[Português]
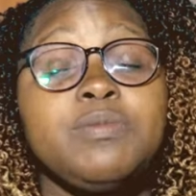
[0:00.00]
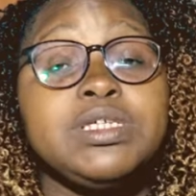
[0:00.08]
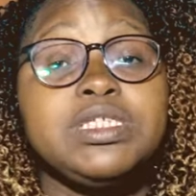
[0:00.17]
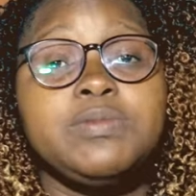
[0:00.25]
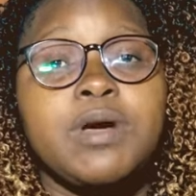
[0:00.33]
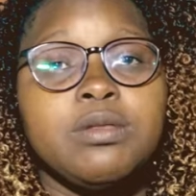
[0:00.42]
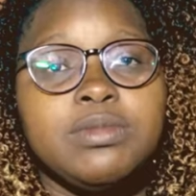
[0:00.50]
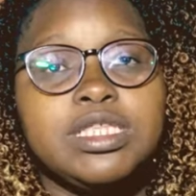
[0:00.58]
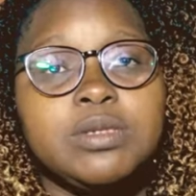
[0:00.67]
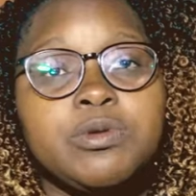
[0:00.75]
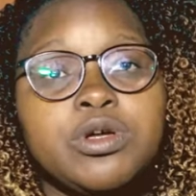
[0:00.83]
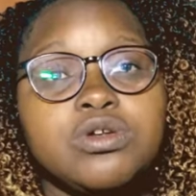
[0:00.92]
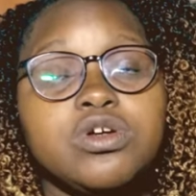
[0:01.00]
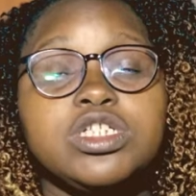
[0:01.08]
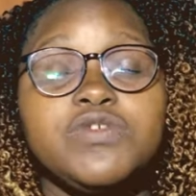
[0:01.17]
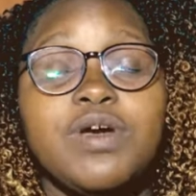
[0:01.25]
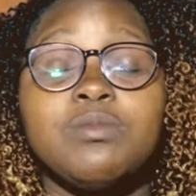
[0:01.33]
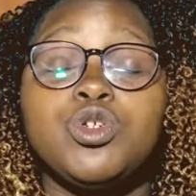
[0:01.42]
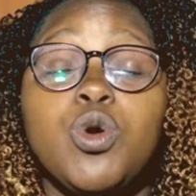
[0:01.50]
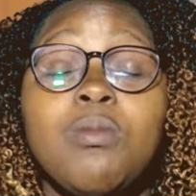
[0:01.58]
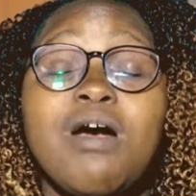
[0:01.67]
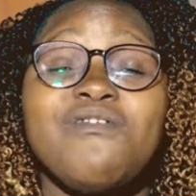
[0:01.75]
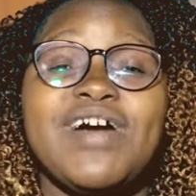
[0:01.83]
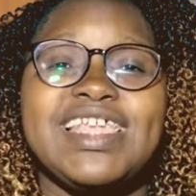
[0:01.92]
principalmente porque nós tivemos
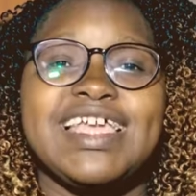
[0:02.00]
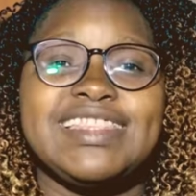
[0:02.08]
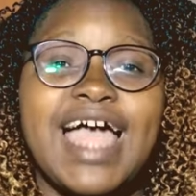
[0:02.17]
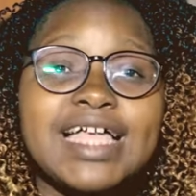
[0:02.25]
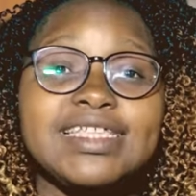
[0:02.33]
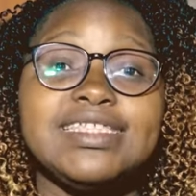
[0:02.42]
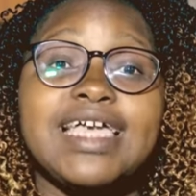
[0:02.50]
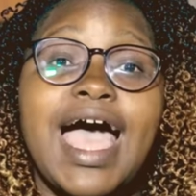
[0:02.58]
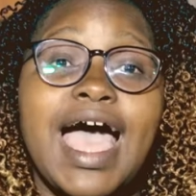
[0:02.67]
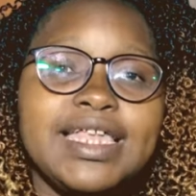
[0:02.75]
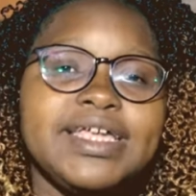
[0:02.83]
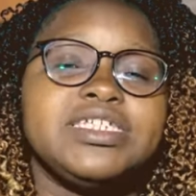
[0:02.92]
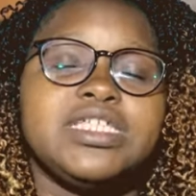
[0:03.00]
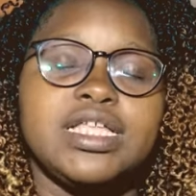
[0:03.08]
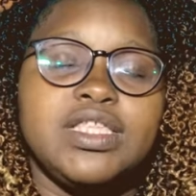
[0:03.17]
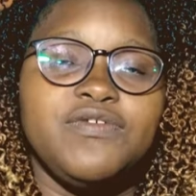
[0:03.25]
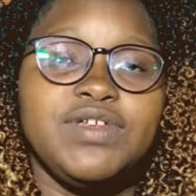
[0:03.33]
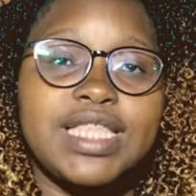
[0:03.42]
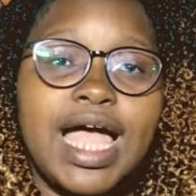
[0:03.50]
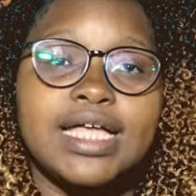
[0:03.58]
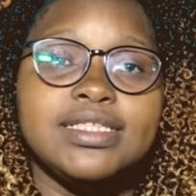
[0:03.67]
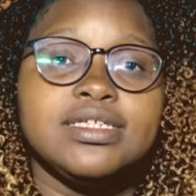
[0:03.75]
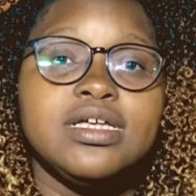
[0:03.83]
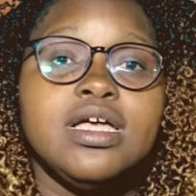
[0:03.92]
uma variedade de áreas de
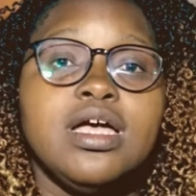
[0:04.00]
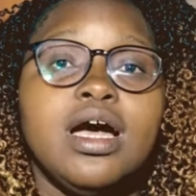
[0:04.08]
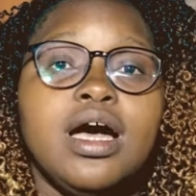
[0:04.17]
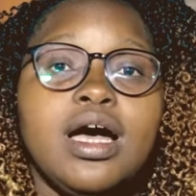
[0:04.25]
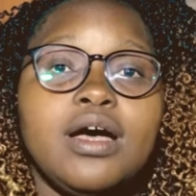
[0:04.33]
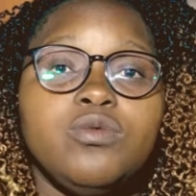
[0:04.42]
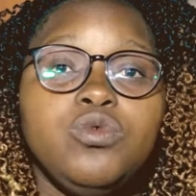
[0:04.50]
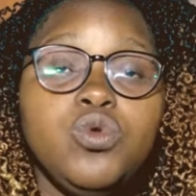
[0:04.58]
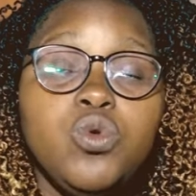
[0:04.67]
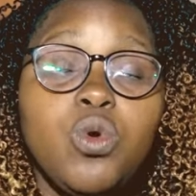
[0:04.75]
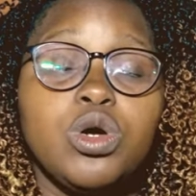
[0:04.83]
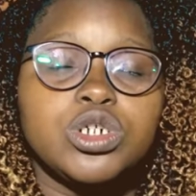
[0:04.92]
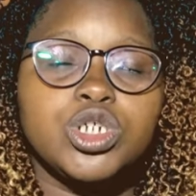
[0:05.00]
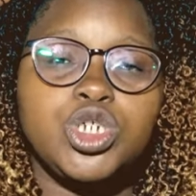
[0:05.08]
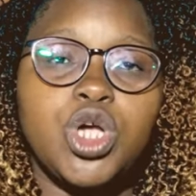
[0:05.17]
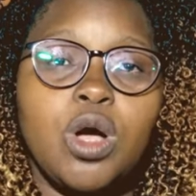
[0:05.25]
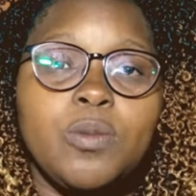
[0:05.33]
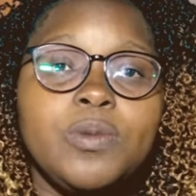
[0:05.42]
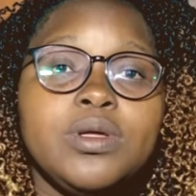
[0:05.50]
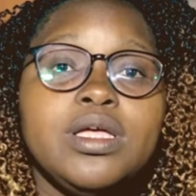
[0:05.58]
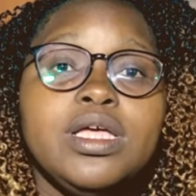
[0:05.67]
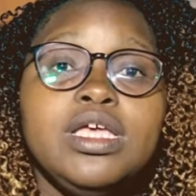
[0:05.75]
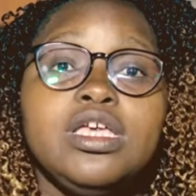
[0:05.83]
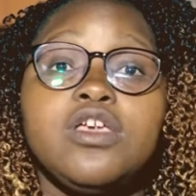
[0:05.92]
atividade uh, no workshop
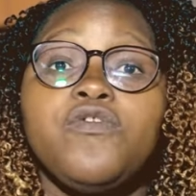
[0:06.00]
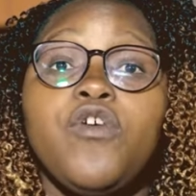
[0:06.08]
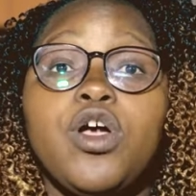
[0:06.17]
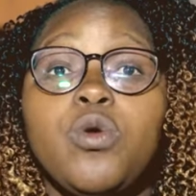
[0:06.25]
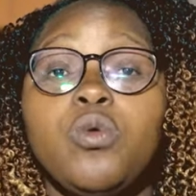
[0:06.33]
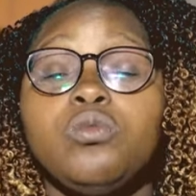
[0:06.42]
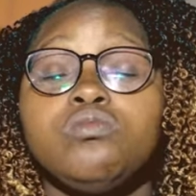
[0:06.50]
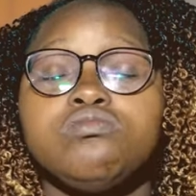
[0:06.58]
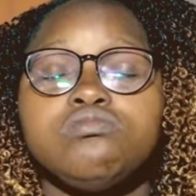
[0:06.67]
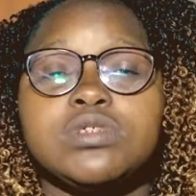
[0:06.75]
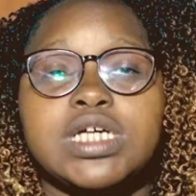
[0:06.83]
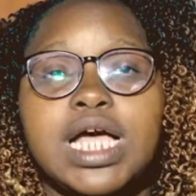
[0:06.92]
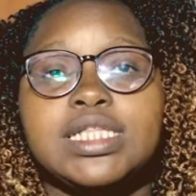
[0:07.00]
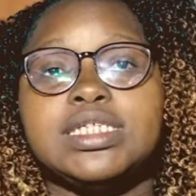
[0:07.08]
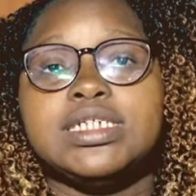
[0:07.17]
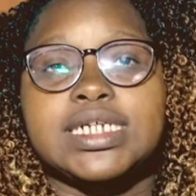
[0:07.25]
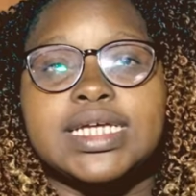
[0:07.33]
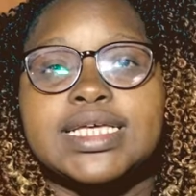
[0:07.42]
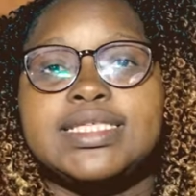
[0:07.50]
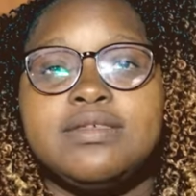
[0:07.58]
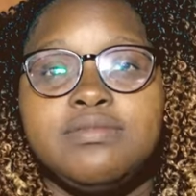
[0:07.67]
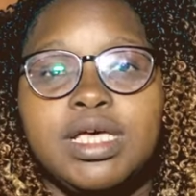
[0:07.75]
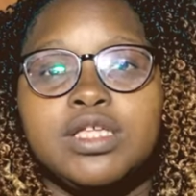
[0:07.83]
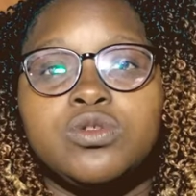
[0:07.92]
e que foi um grande
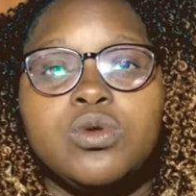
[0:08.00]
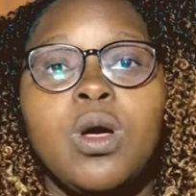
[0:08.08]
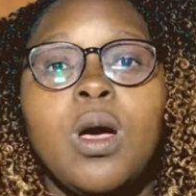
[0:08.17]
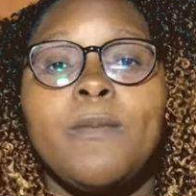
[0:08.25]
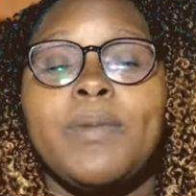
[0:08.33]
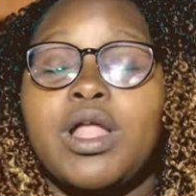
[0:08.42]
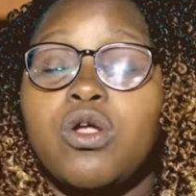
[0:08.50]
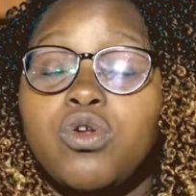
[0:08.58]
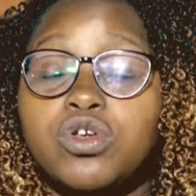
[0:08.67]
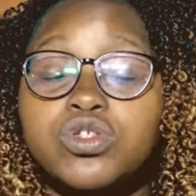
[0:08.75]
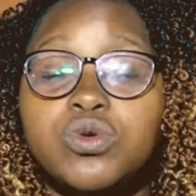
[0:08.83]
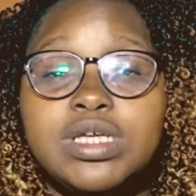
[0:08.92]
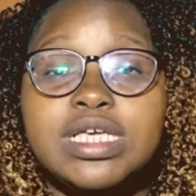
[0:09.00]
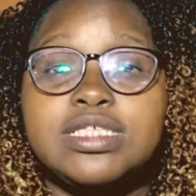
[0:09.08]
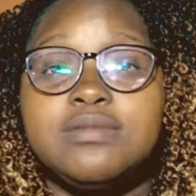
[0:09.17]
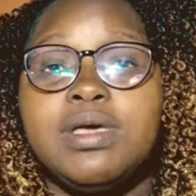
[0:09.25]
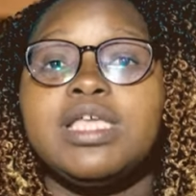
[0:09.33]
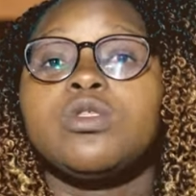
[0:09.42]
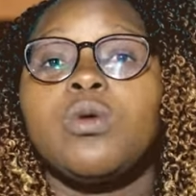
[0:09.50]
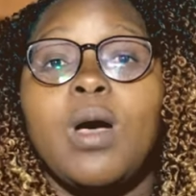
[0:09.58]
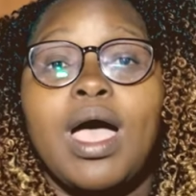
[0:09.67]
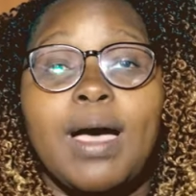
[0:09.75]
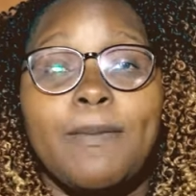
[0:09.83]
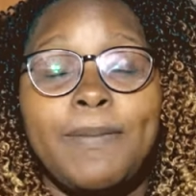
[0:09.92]
enriquecimento para o nosso conhecimento
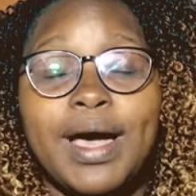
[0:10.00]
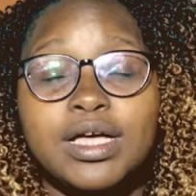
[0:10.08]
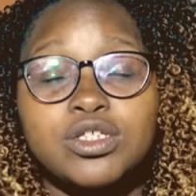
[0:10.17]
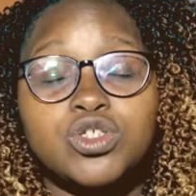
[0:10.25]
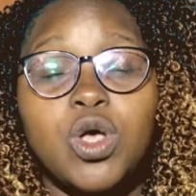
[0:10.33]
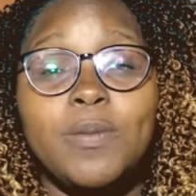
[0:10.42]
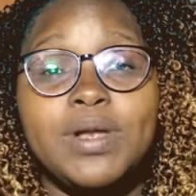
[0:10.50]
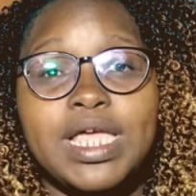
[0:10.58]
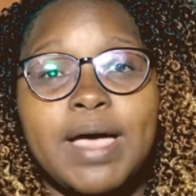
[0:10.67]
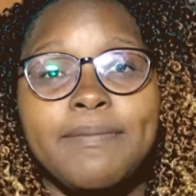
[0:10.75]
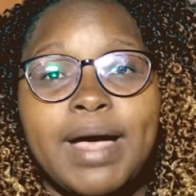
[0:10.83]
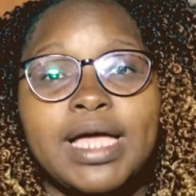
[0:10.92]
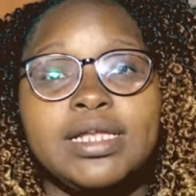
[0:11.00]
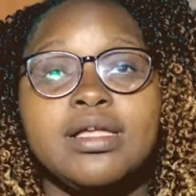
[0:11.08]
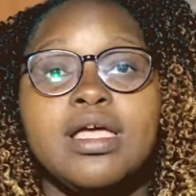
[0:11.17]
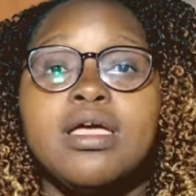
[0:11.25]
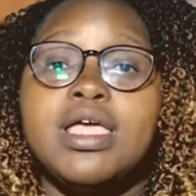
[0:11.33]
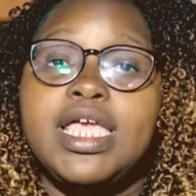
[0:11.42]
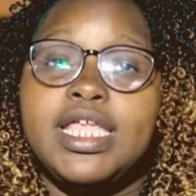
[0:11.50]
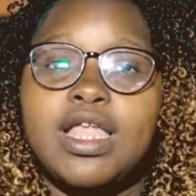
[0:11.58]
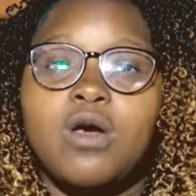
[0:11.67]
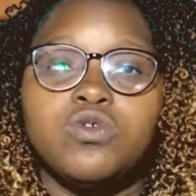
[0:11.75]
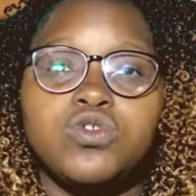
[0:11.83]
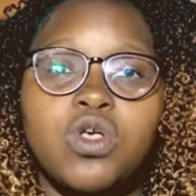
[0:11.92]
sobre Inhambane e
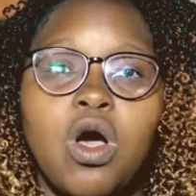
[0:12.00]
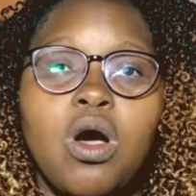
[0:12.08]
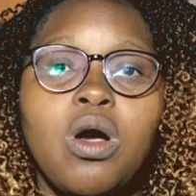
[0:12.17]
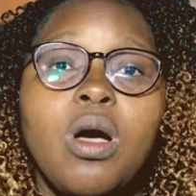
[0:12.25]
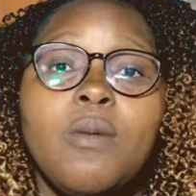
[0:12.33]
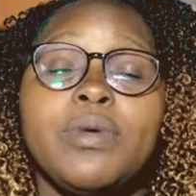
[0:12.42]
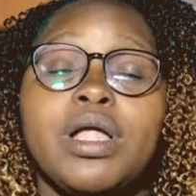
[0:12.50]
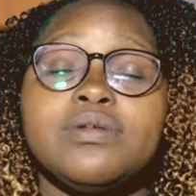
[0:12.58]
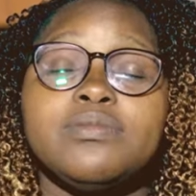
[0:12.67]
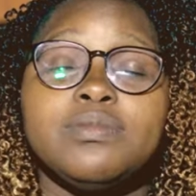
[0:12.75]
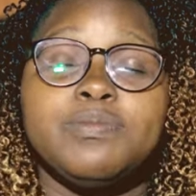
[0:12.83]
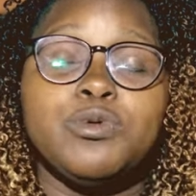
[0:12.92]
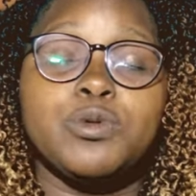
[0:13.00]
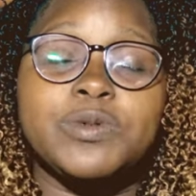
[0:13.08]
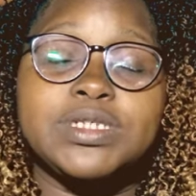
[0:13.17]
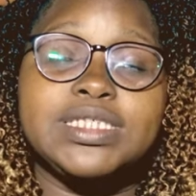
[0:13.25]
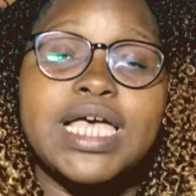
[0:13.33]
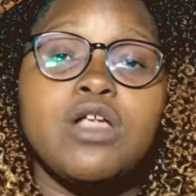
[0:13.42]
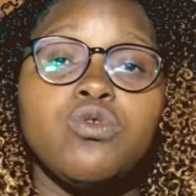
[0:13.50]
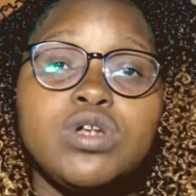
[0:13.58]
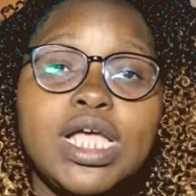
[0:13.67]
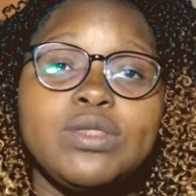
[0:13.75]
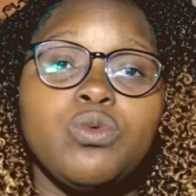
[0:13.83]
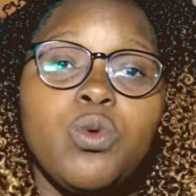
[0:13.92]
não só para propiciar um
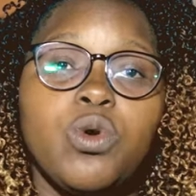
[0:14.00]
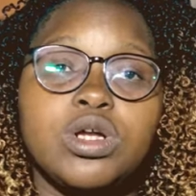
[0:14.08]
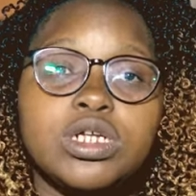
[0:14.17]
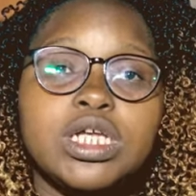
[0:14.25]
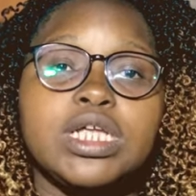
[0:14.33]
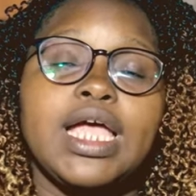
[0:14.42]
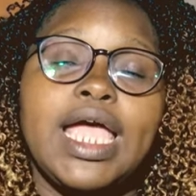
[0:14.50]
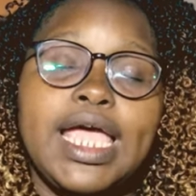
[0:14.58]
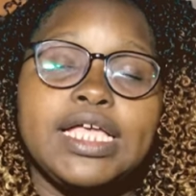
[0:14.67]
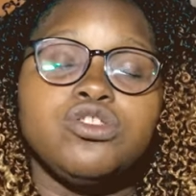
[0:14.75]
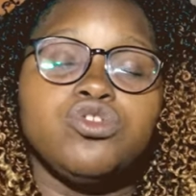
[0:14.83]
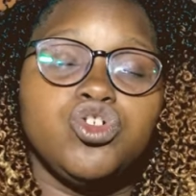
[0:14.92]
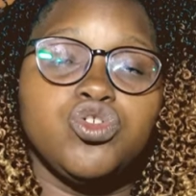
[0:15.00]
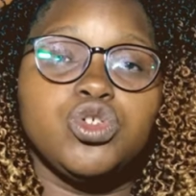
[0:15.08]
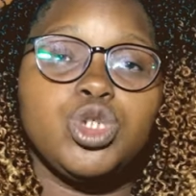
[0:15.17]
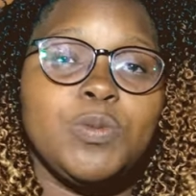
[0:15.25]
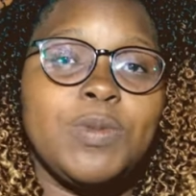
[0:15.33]
networking entre os nossos